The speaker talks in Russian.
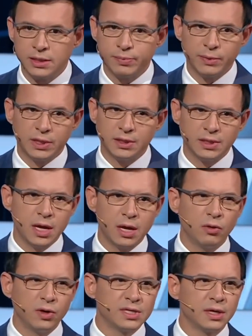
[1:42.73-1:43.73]
Смотрите,
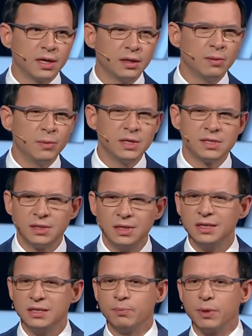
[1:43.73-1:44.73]
я юрист, экономист,
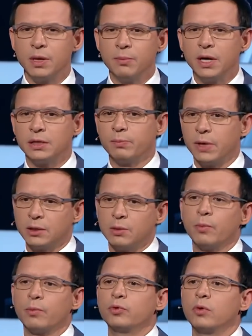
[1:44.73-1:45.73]
не дипломат,
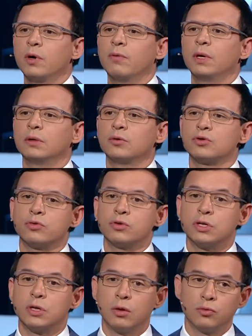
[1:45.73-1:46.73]
поэтому буду говорить то, что
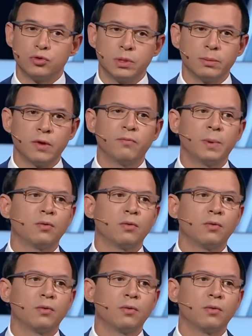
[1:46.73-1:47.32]
считаю нужным. Я в